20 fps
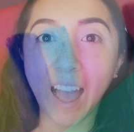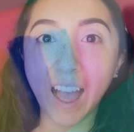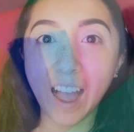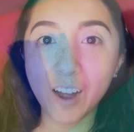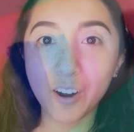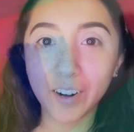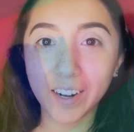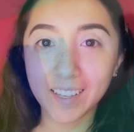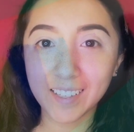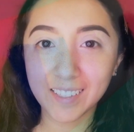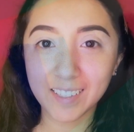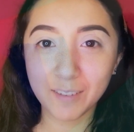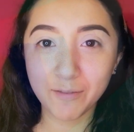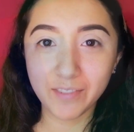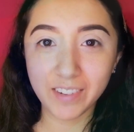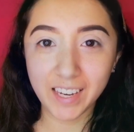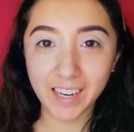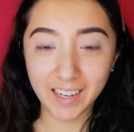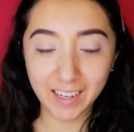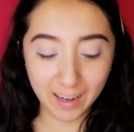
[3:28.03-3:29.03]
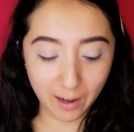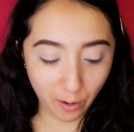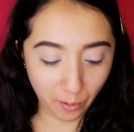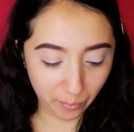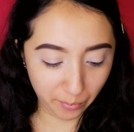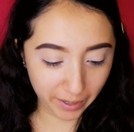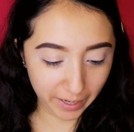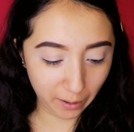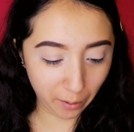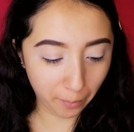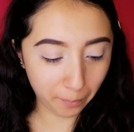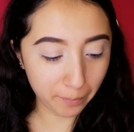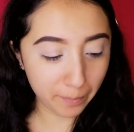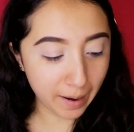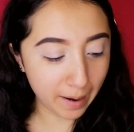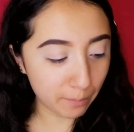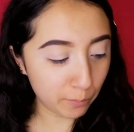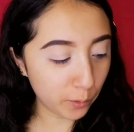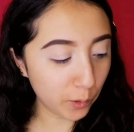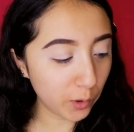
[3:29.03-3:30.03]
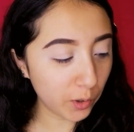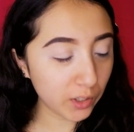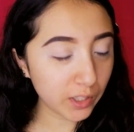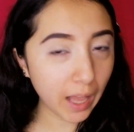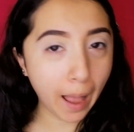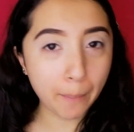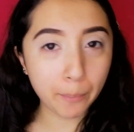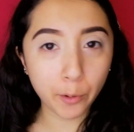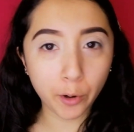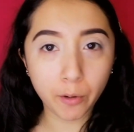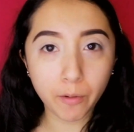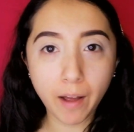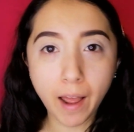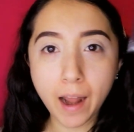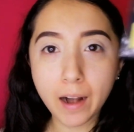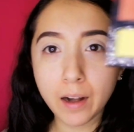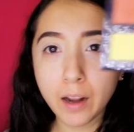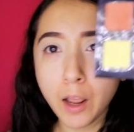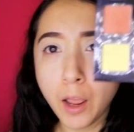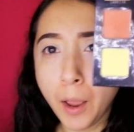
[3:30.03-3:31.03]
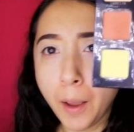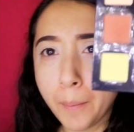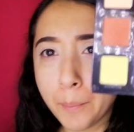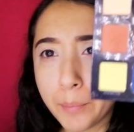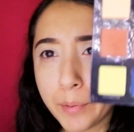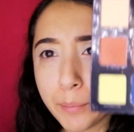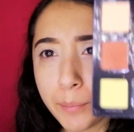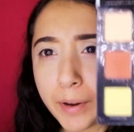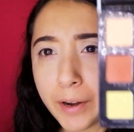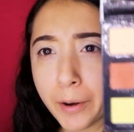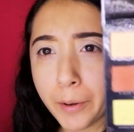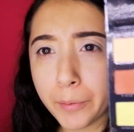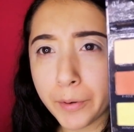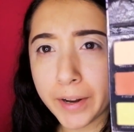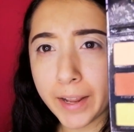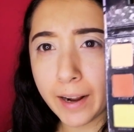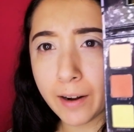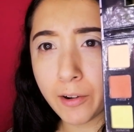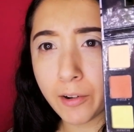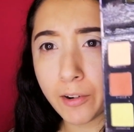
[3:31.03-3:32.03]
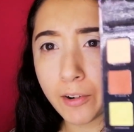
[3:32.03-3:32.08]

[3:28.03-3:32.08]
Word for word: Ahora sí viene lo bueno. Vamos a probar. Primero voy a